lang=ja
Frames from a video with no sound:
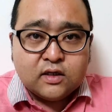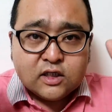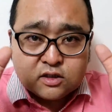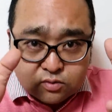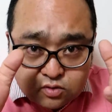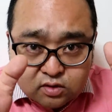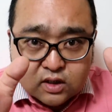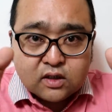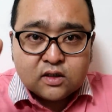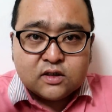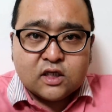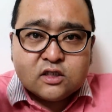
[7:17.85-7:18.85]
いつも通り
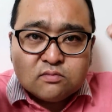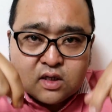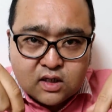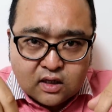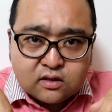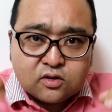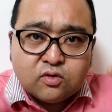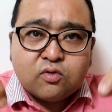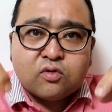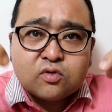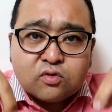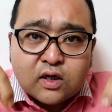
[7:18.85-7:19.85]
説明欄こ
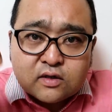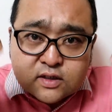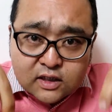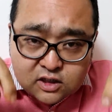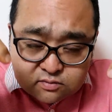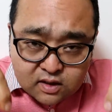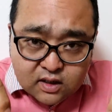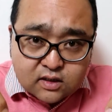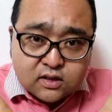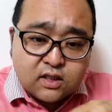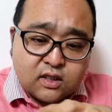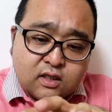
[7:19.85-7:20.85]
の動画の説明
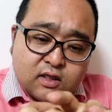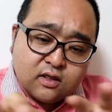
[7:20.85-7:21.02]
欄に